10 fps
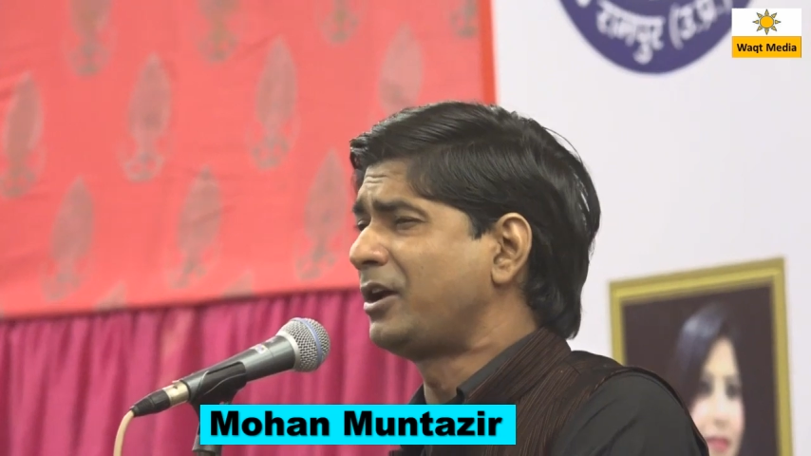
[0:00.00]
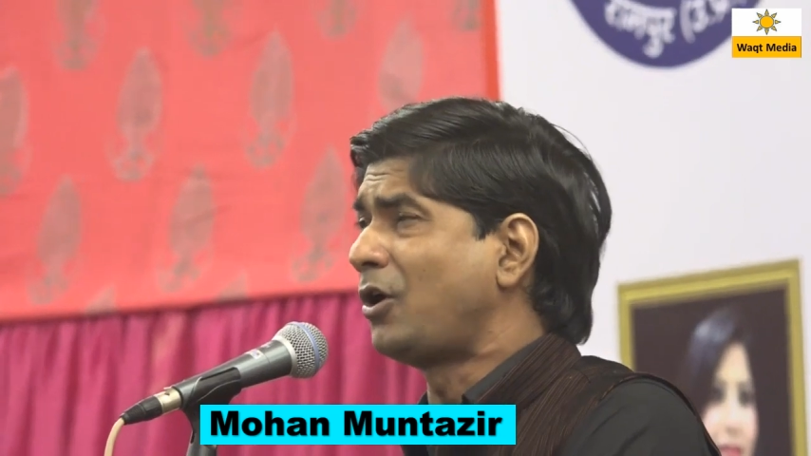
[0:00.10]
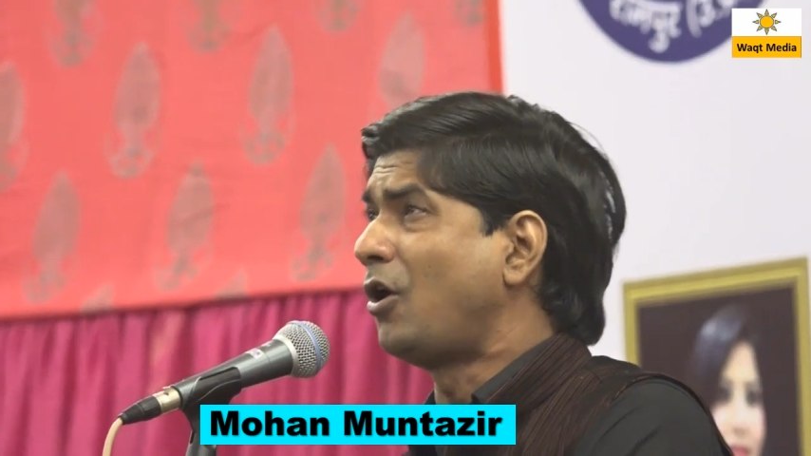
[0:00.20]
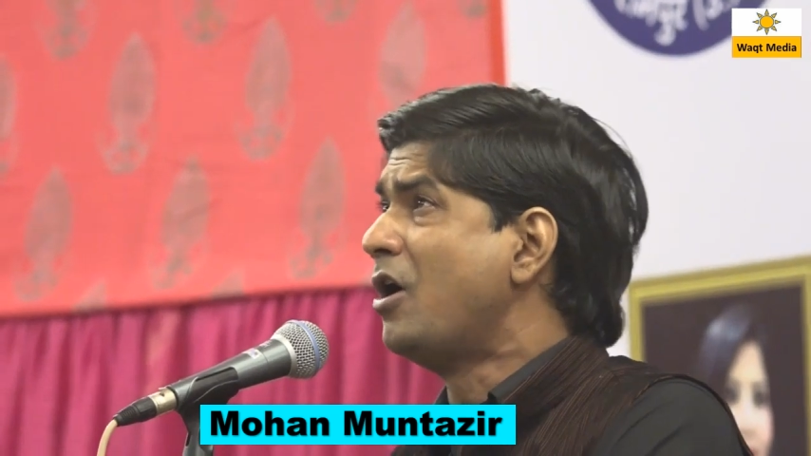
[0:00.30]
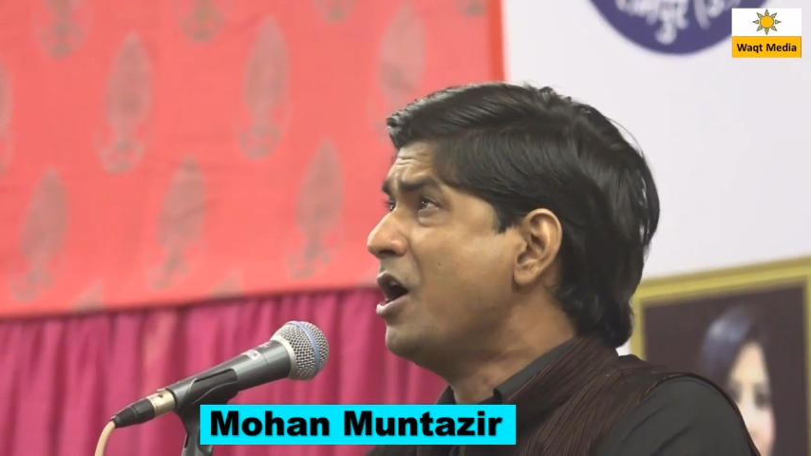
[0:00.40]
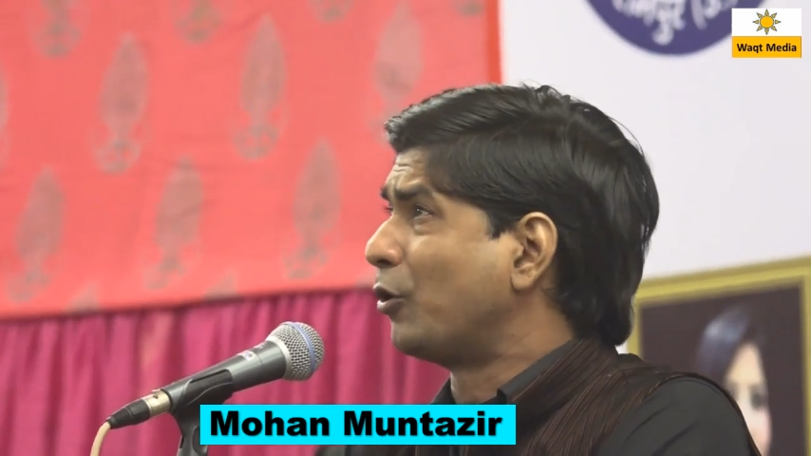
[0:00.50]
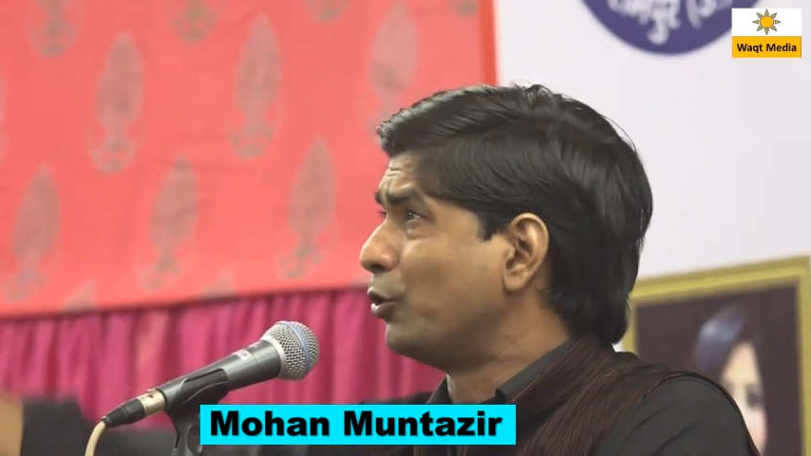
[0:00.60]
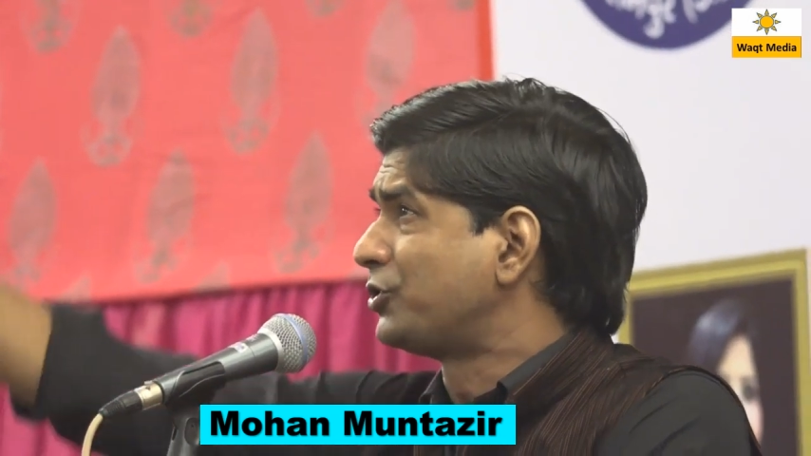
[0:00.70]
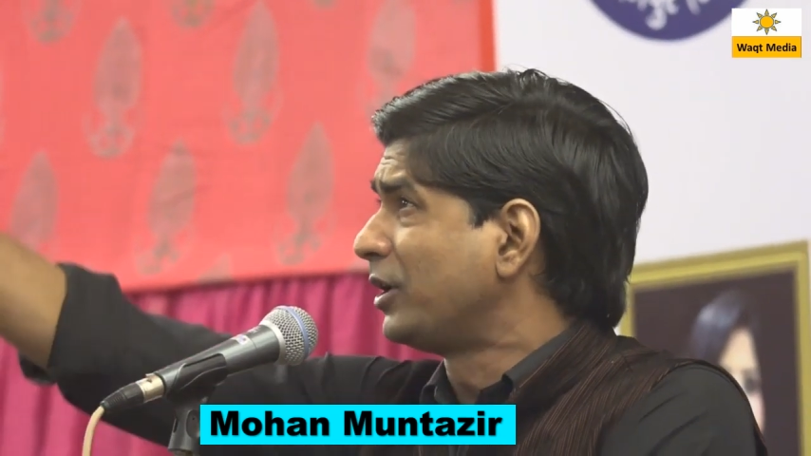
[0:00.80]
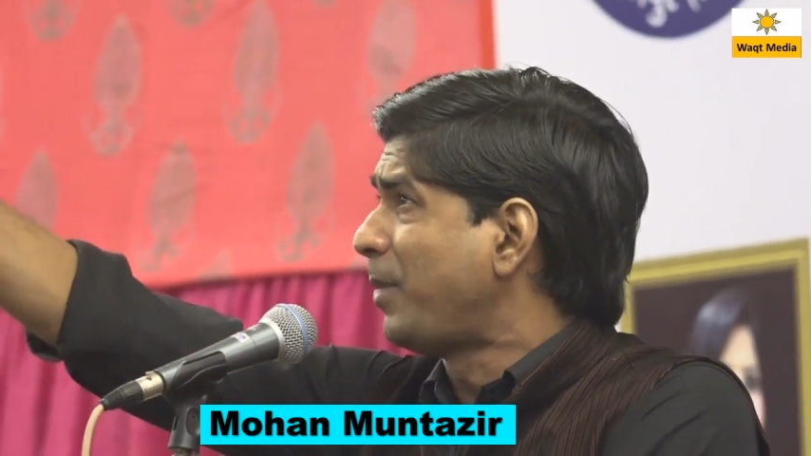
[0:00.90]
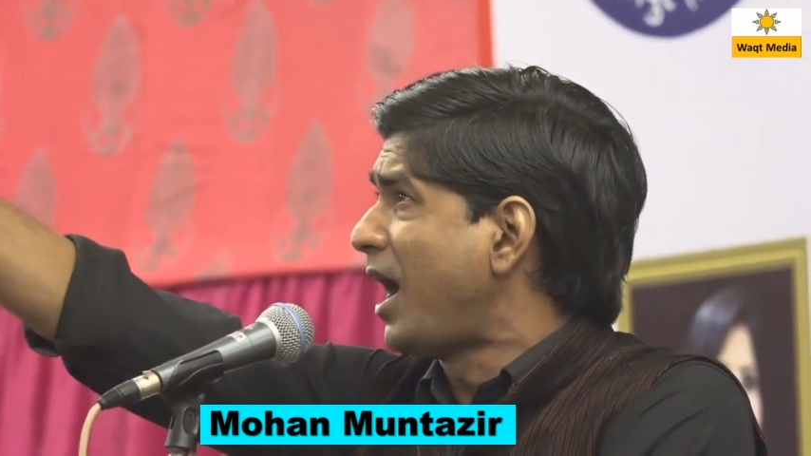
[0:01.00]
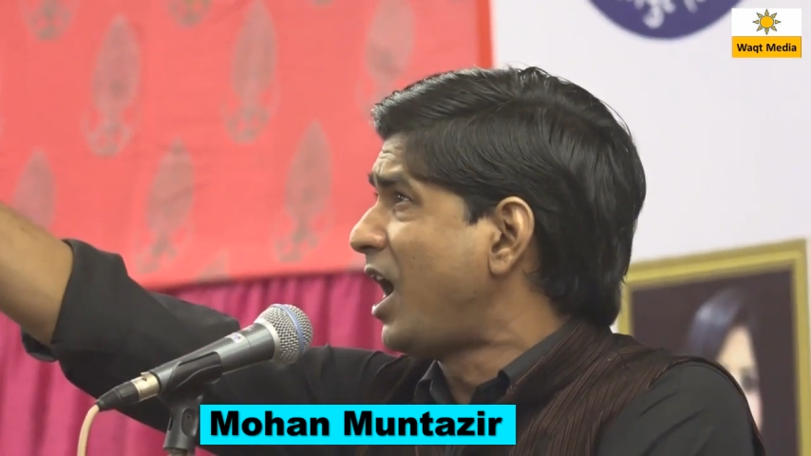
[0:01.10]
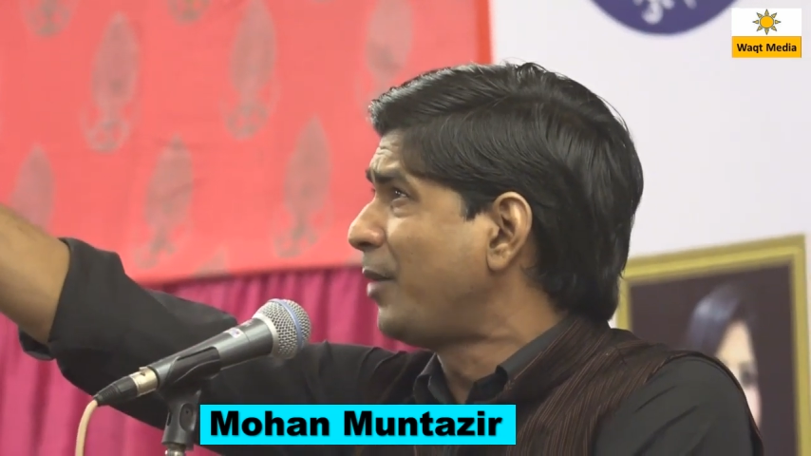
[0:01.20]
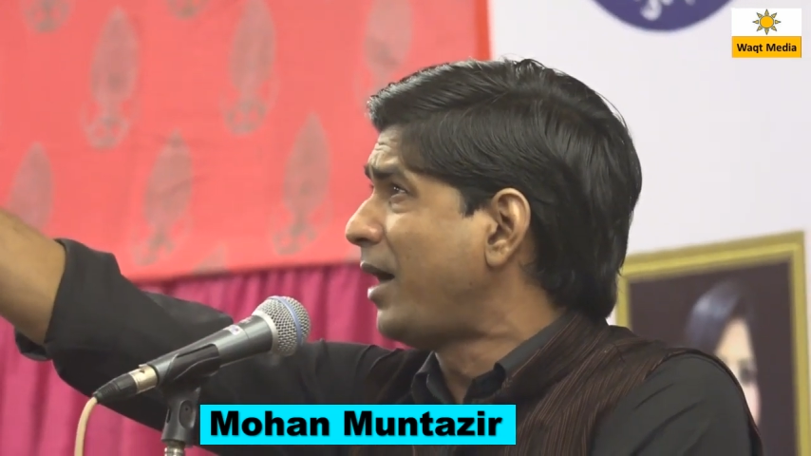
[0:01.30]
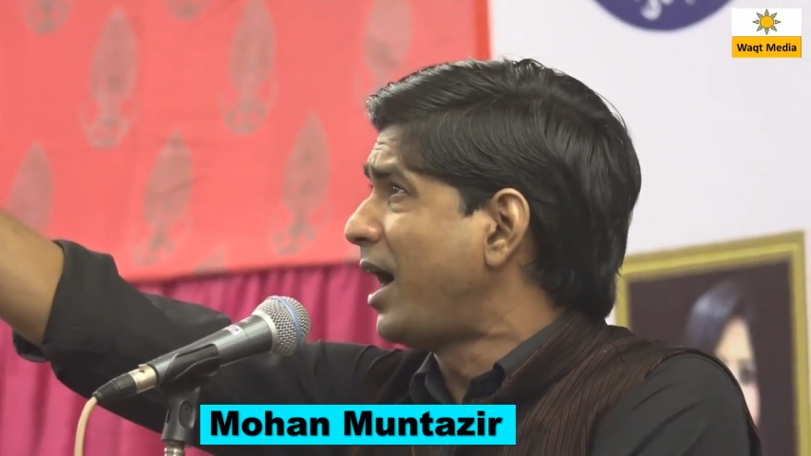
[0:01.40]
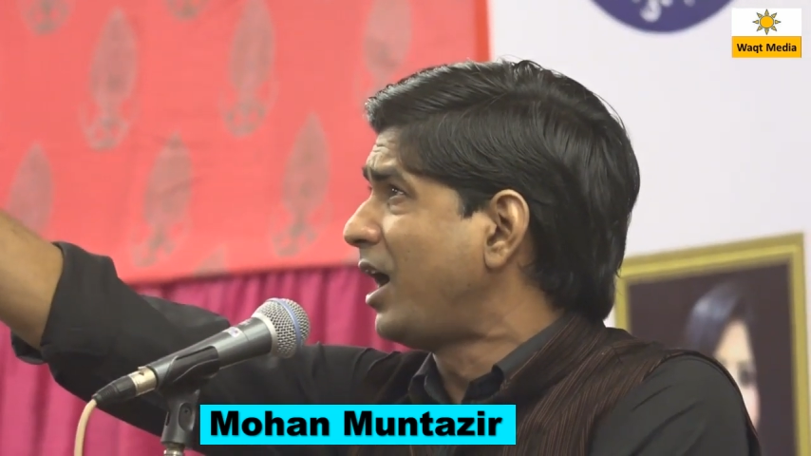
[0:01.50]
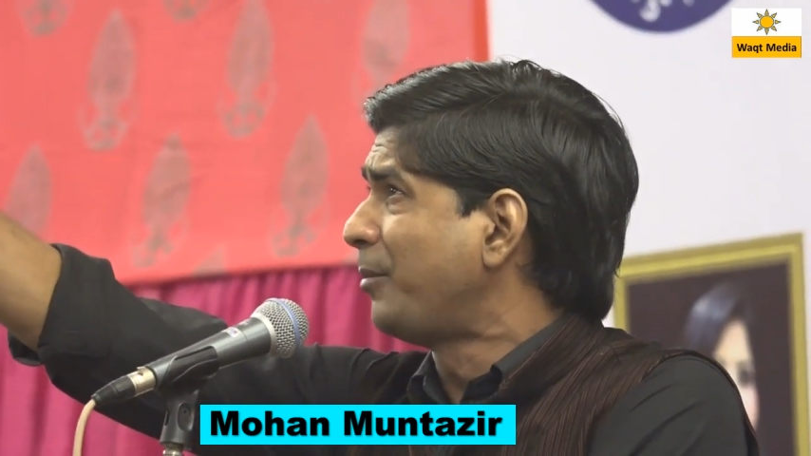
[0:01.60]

को कुछ बाबा